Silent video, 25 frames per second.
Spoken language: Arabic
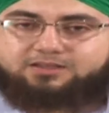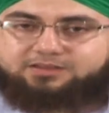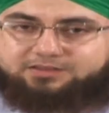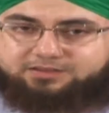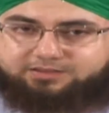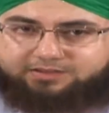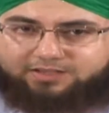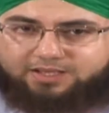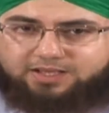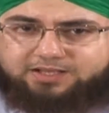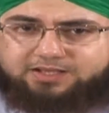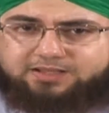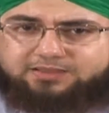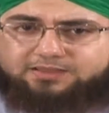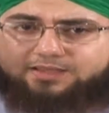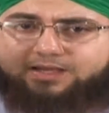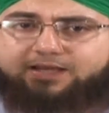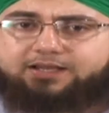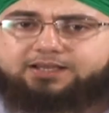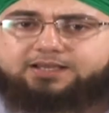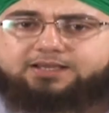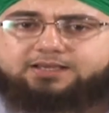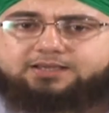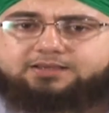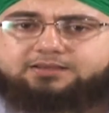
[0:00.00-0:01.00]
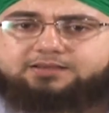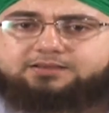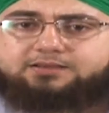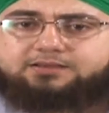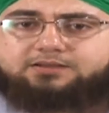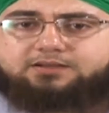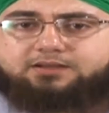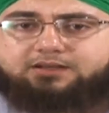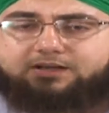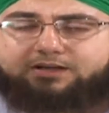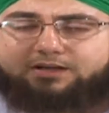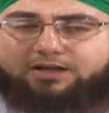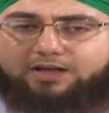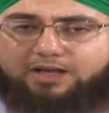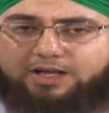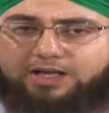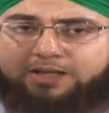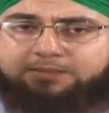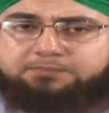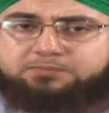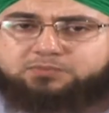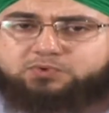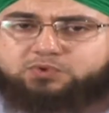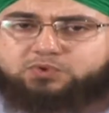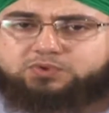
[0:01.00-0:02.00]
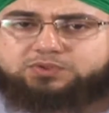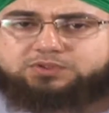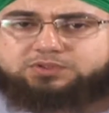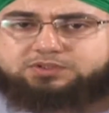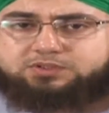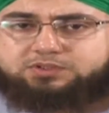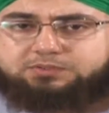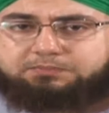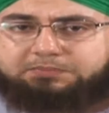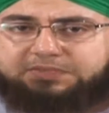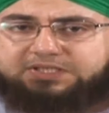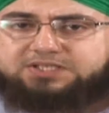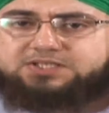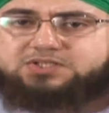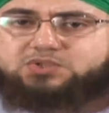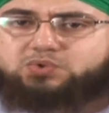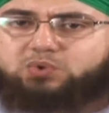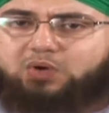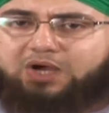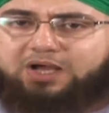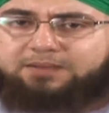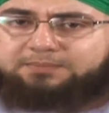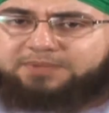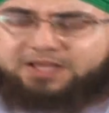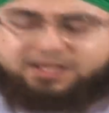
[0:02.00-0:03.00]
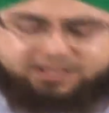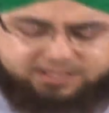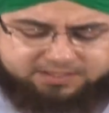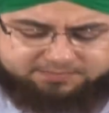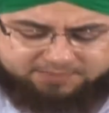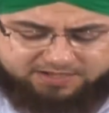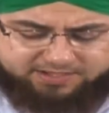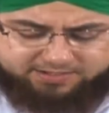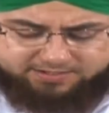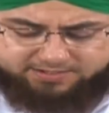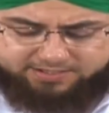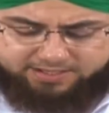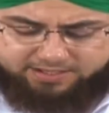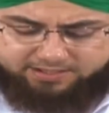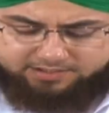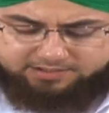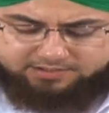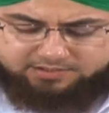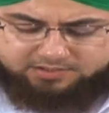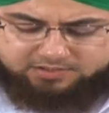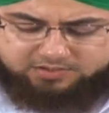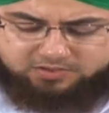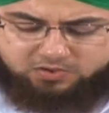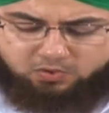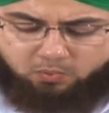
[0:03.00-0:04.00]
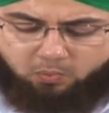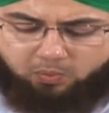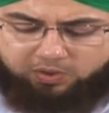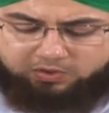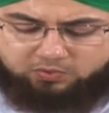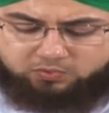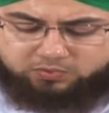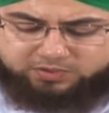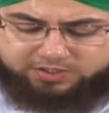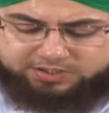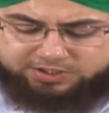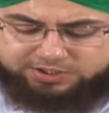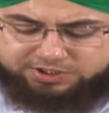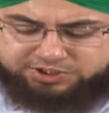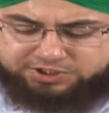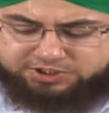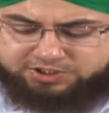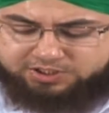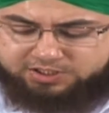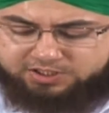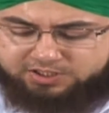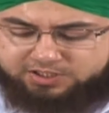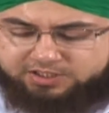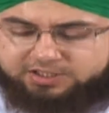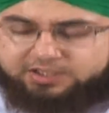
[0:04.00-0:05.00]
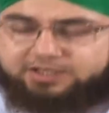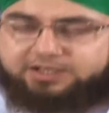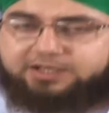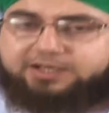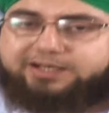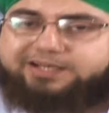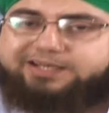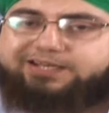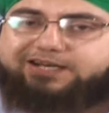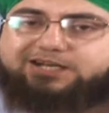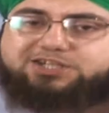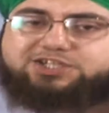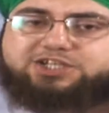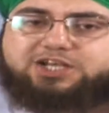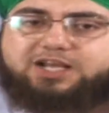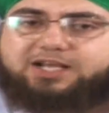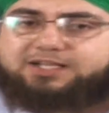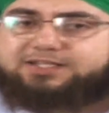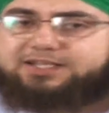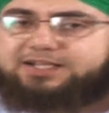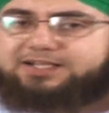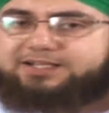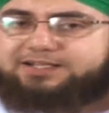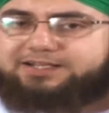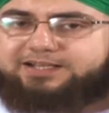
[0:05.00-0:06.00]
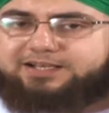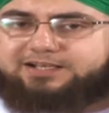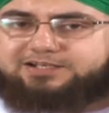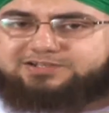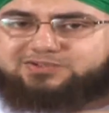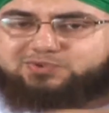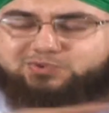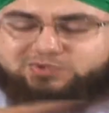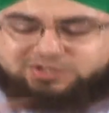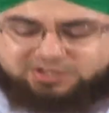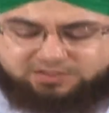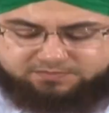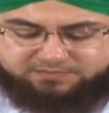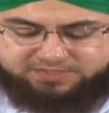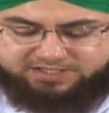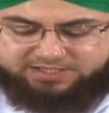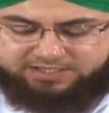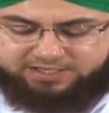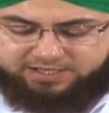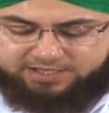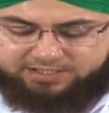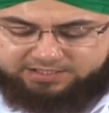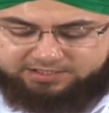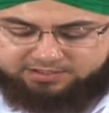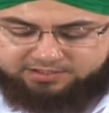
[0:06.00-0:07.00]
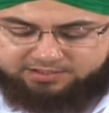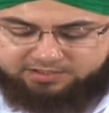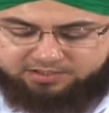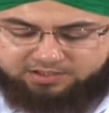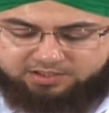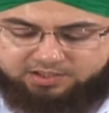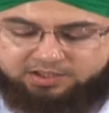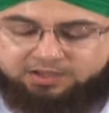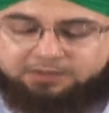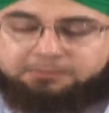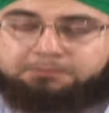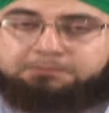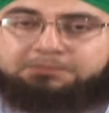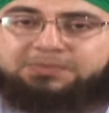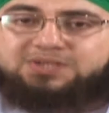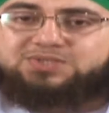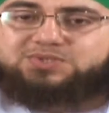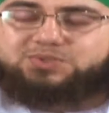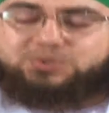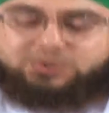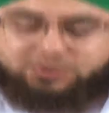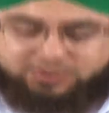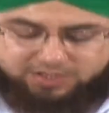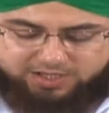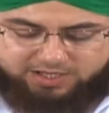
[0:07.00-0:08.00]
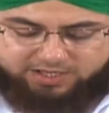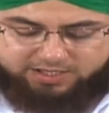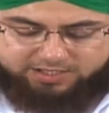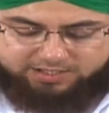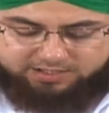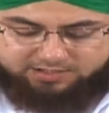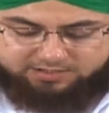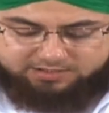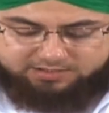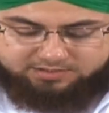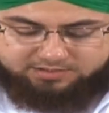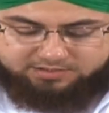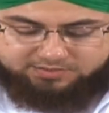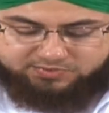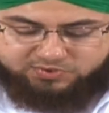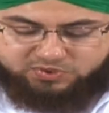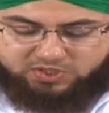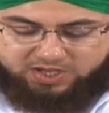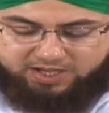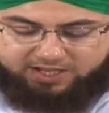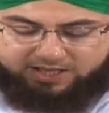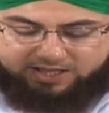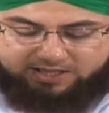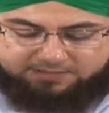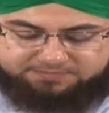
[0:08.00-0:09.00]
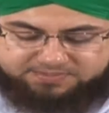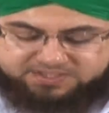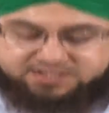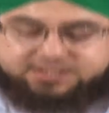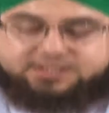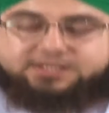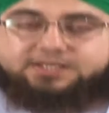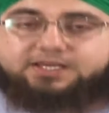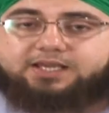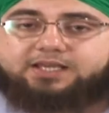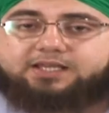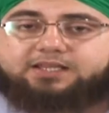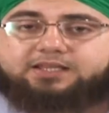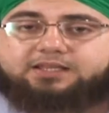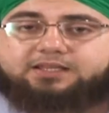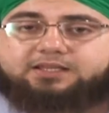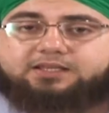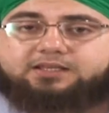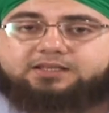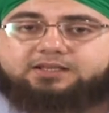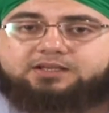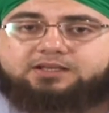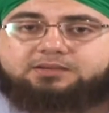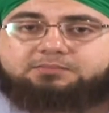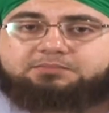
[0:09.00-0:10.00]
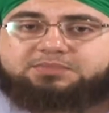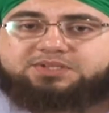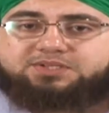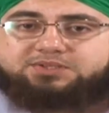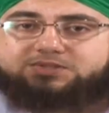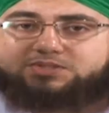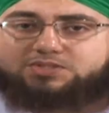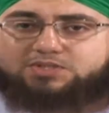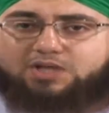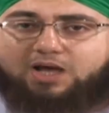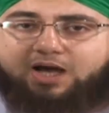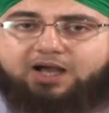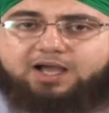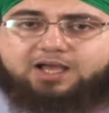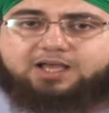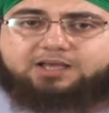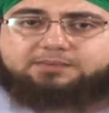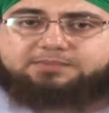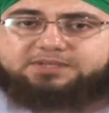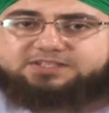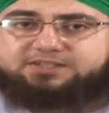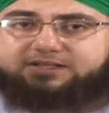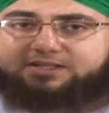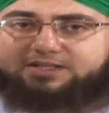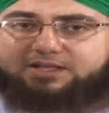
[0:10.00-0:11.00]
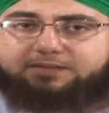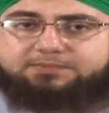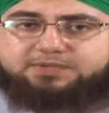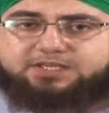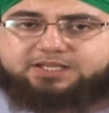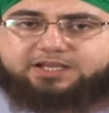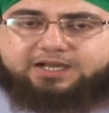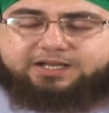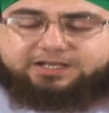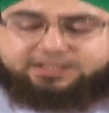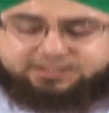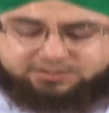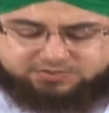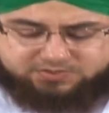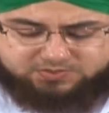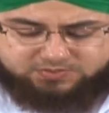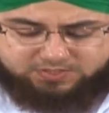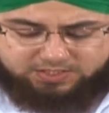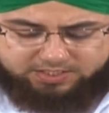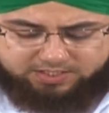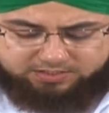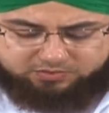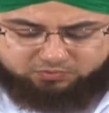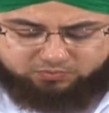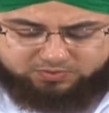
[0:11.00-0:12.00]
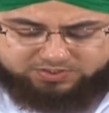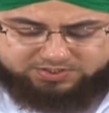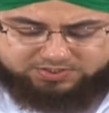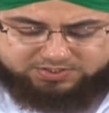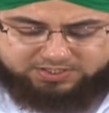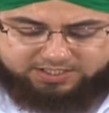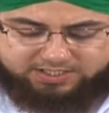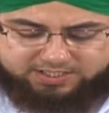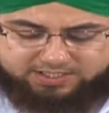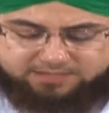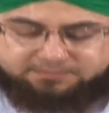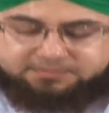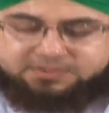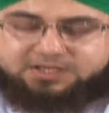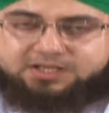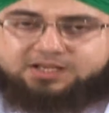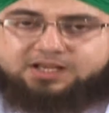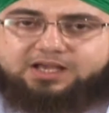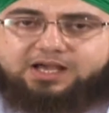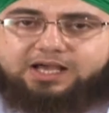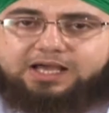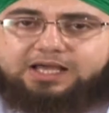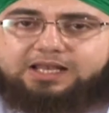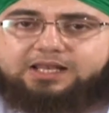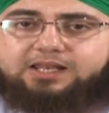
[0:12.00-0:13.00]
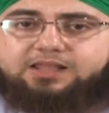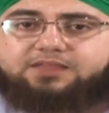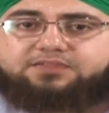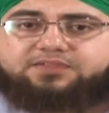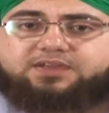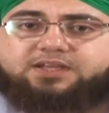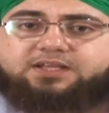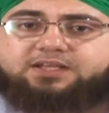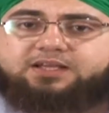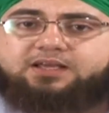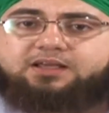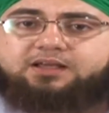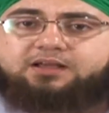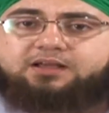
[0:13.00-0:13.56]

كان ذلك امر من زعماء مكه وقريش ليشهد الناس جميعا مصرع صحابي من صحابه النبي عليه الصلاه والسلام الذين